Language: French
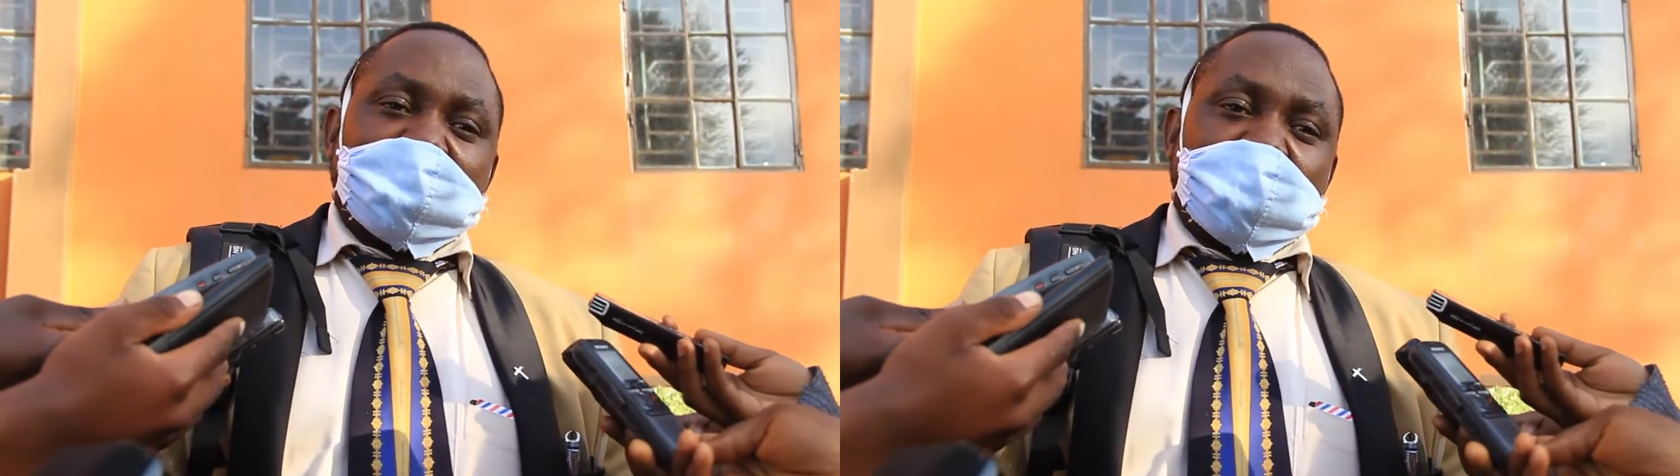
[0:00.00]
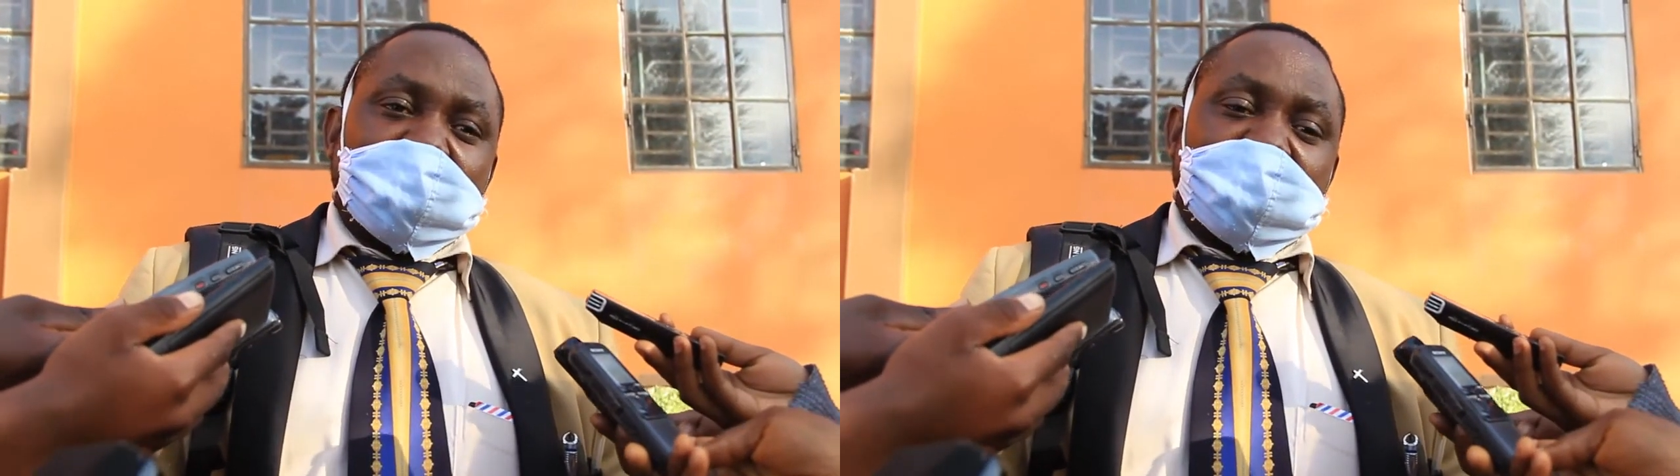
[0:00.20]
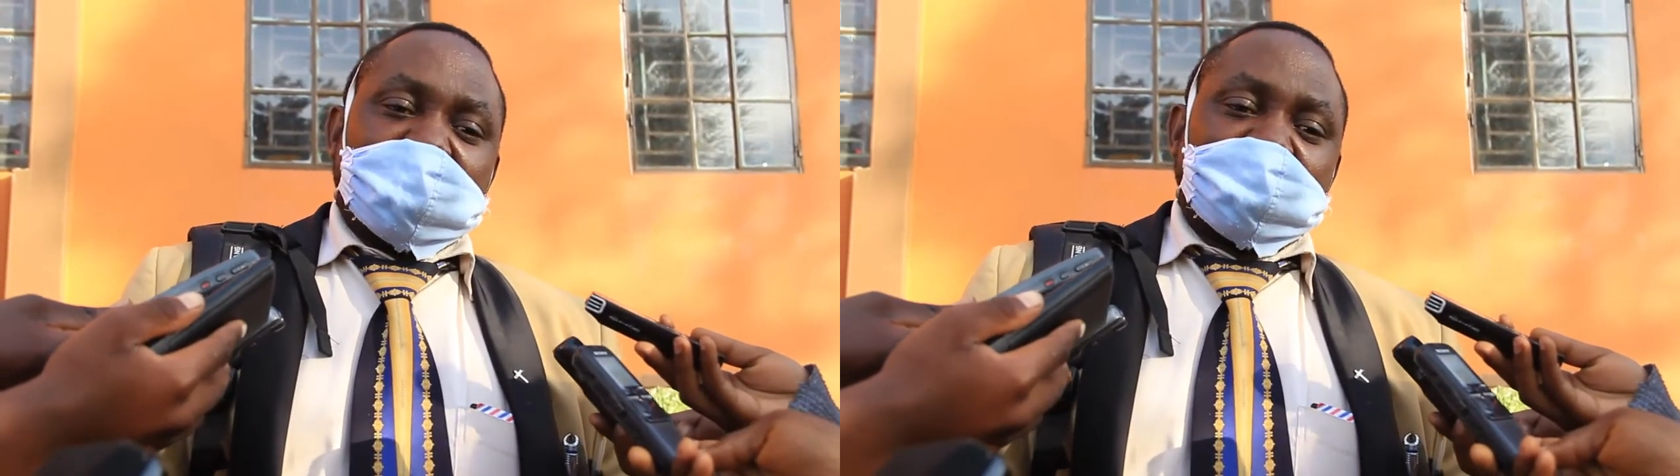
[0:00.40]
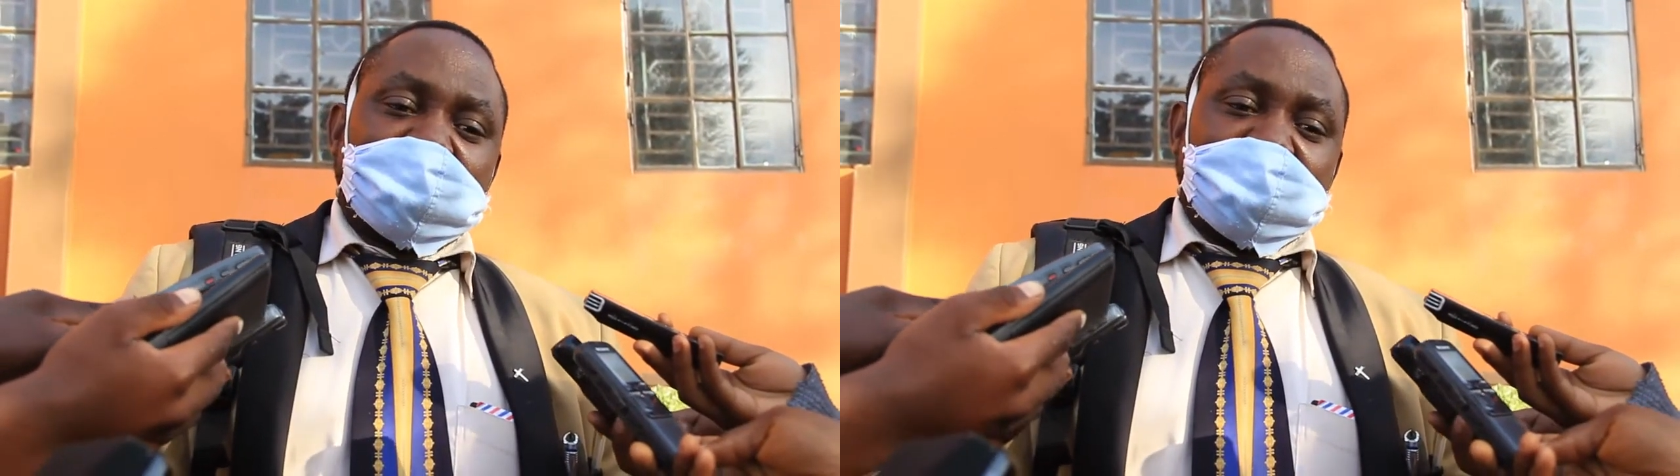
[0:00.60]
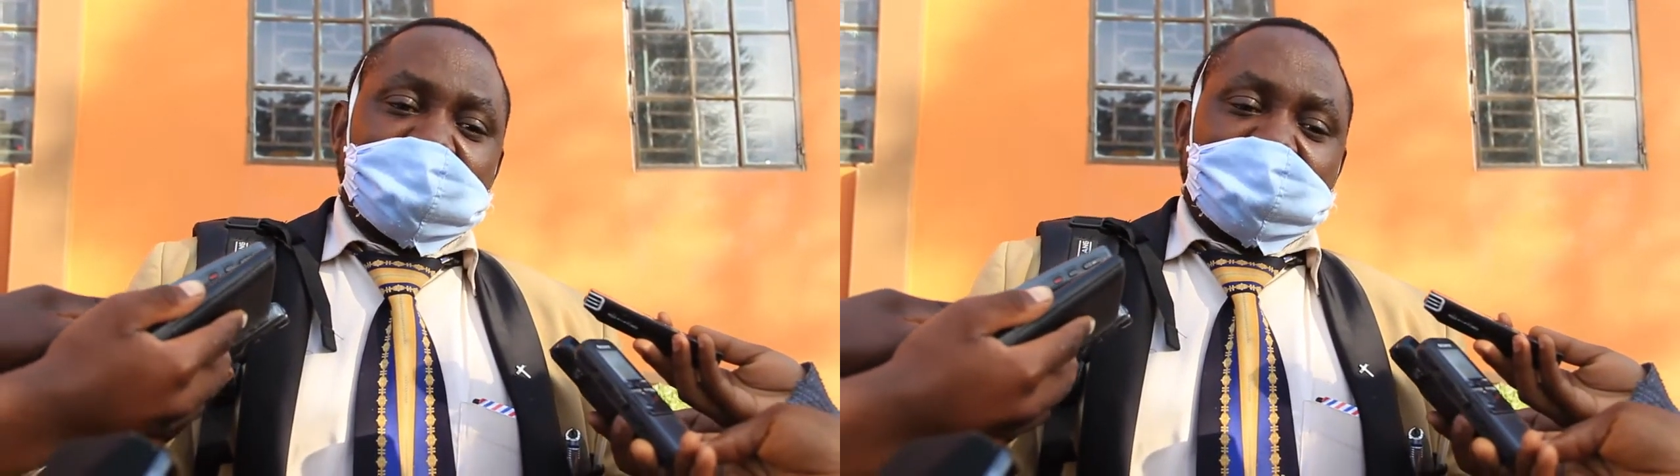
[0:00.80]

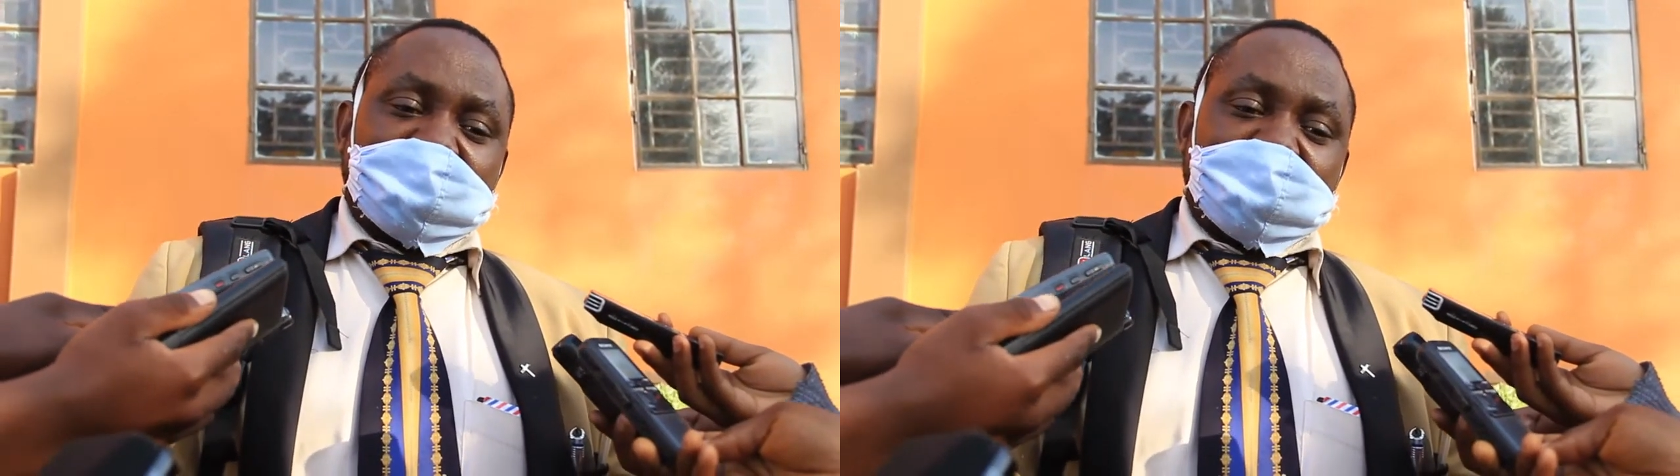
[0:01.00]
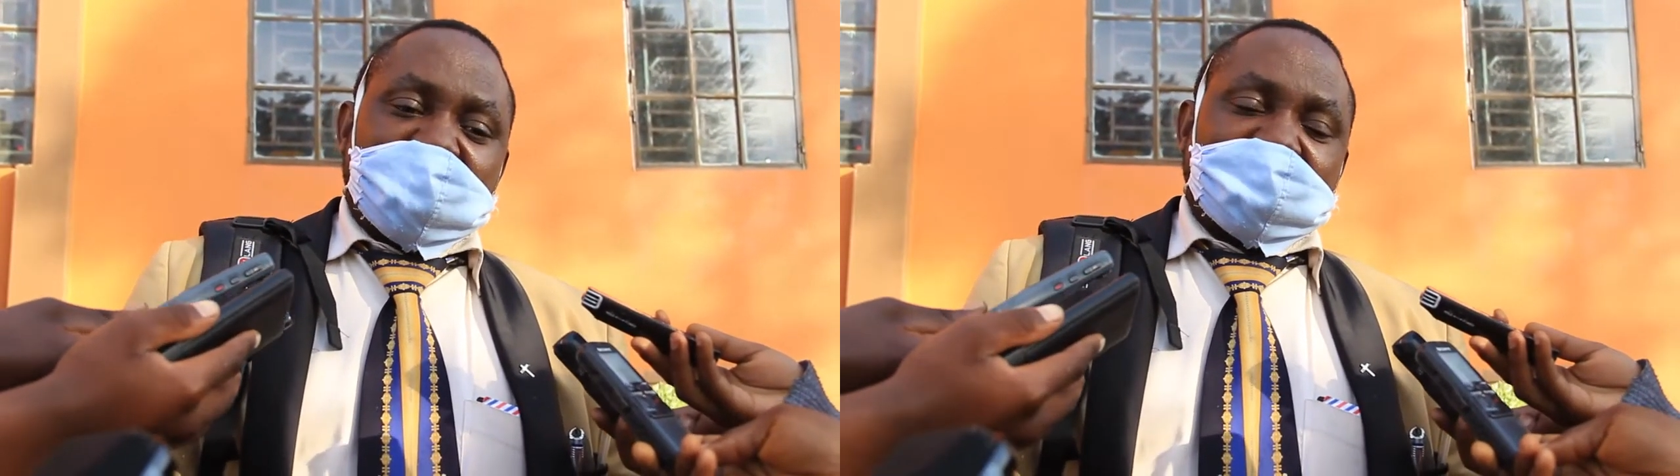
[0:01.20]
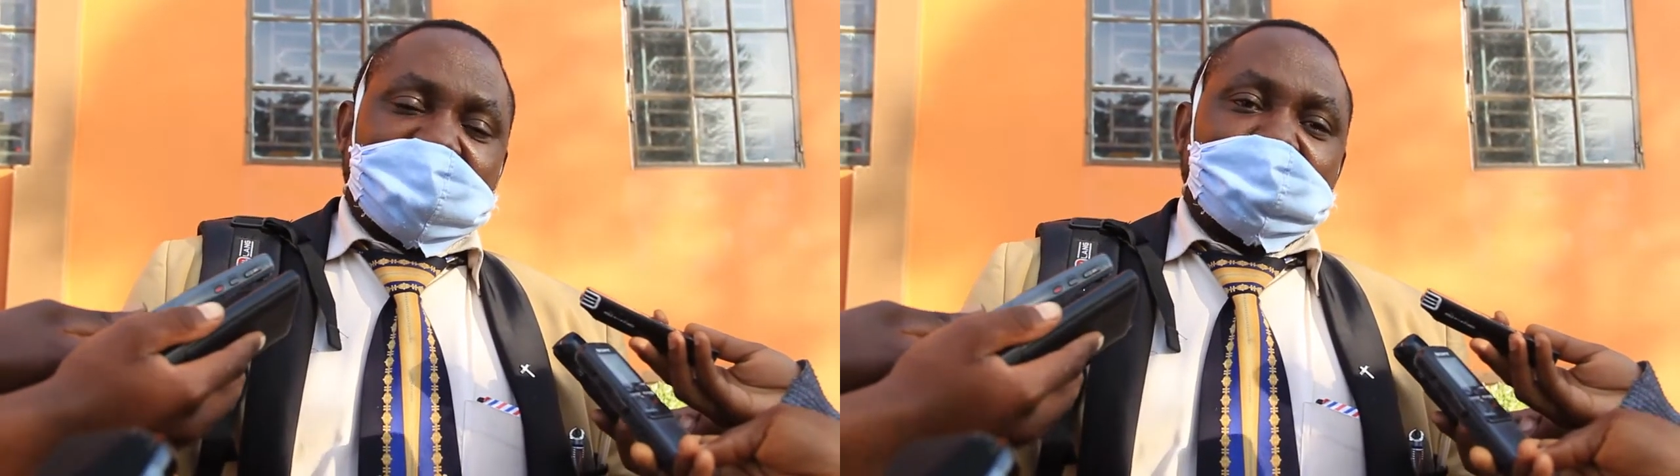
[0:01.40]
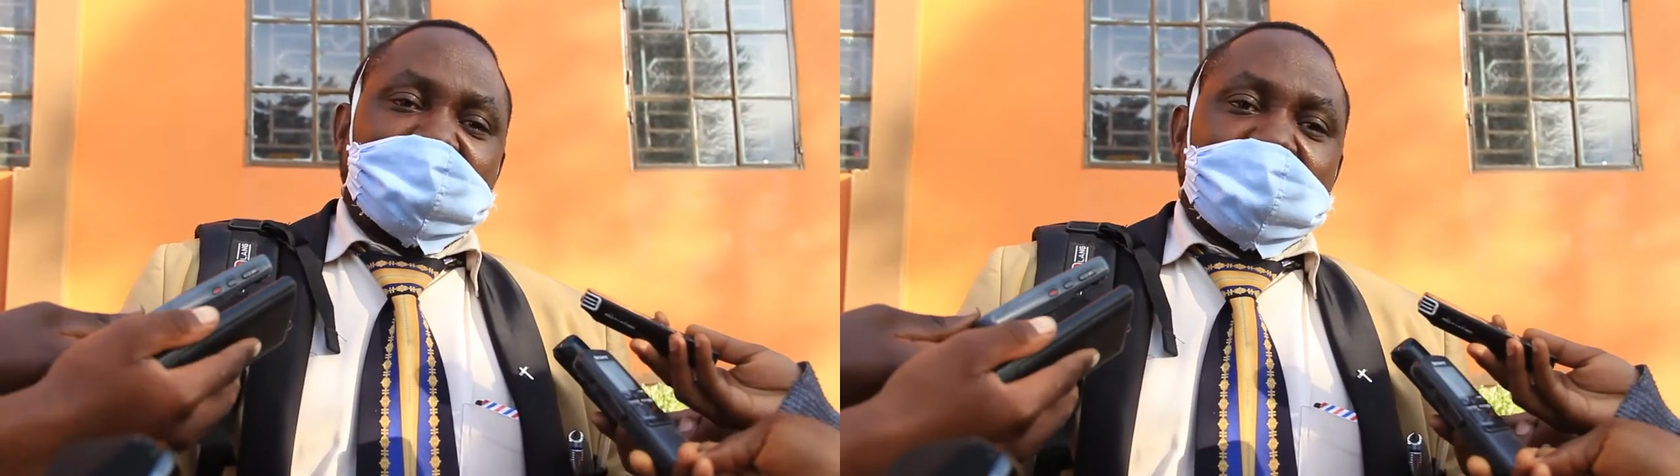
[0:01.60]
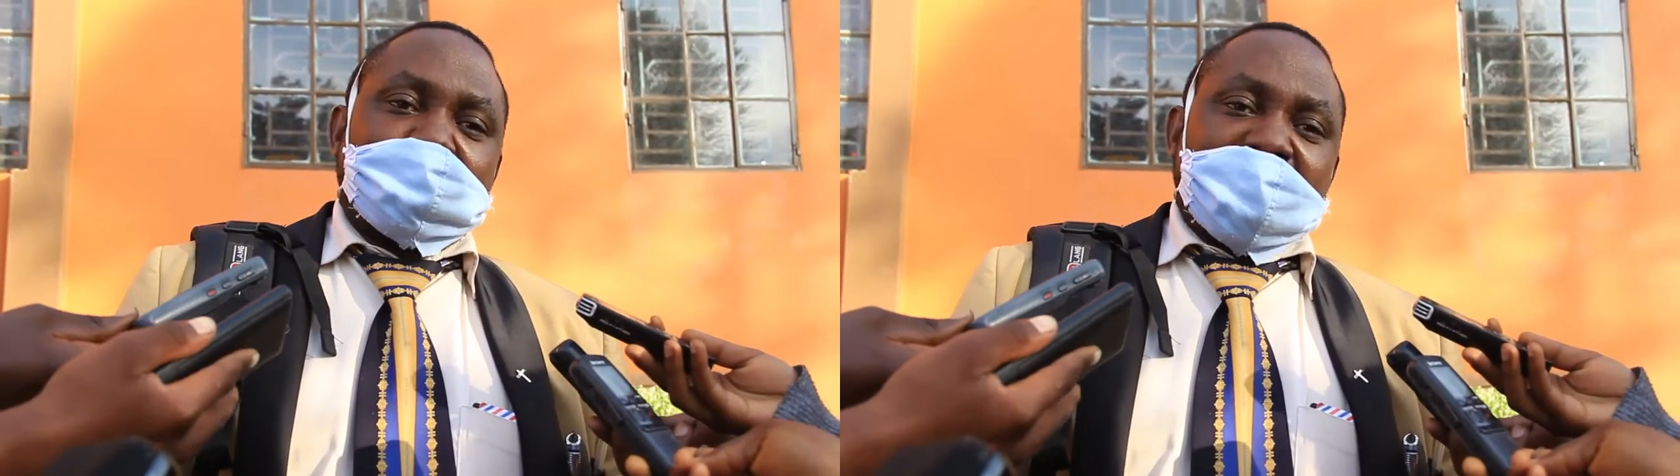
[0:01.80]
coordination qui va être
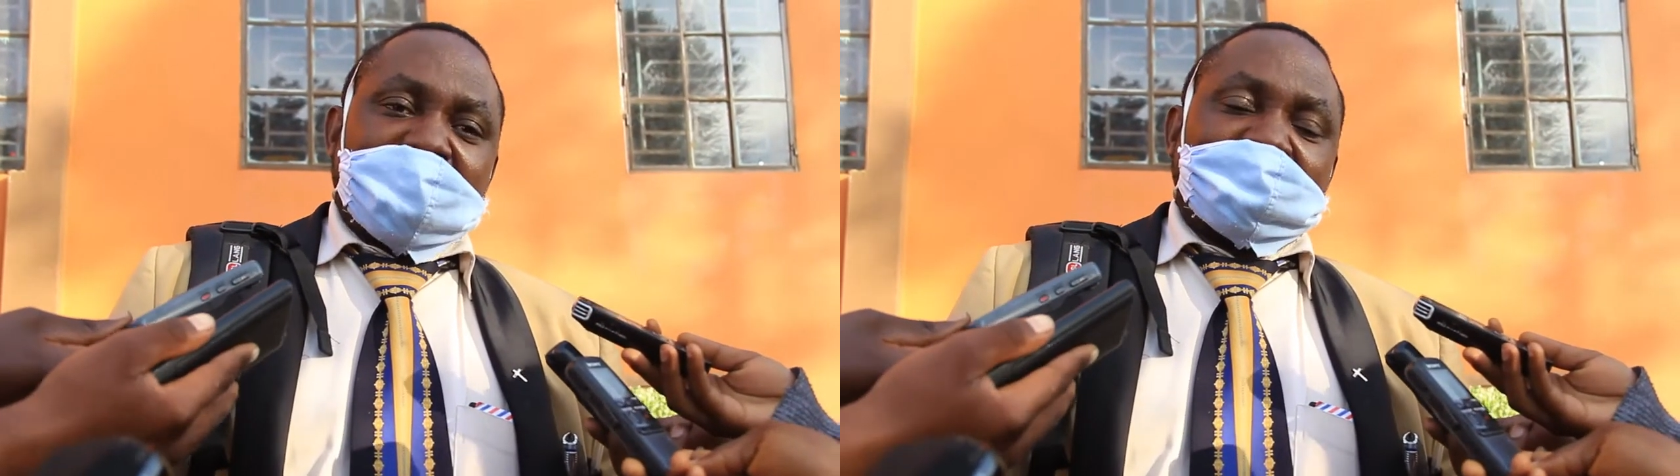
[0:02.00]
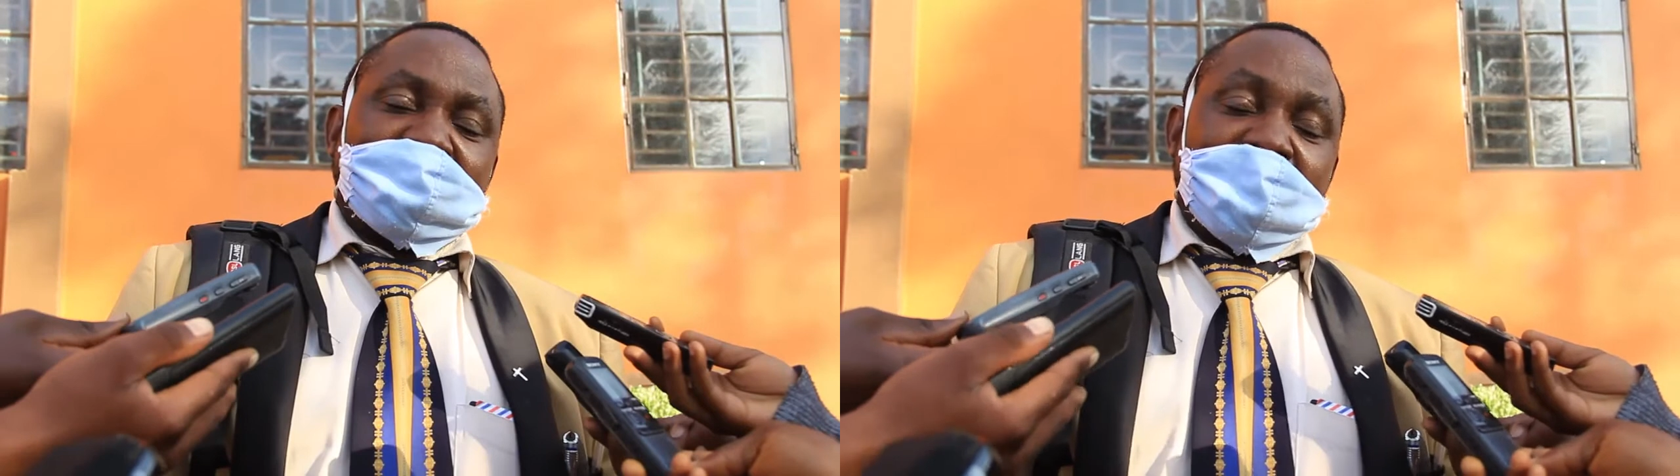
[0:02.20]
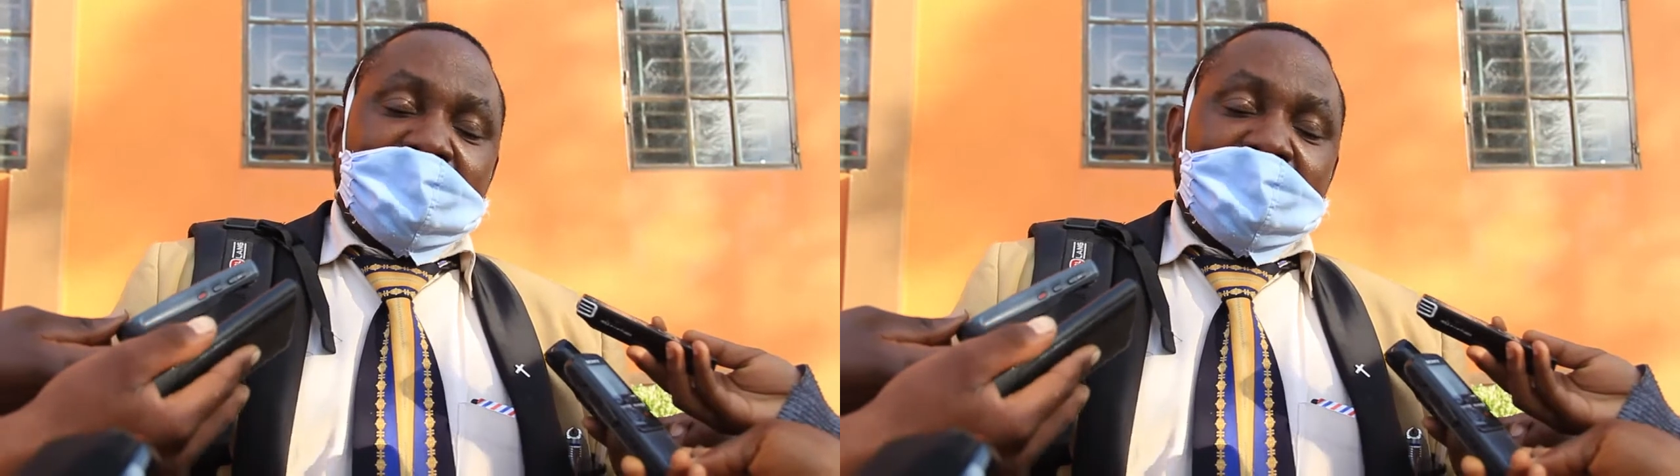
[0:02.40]
mise en place.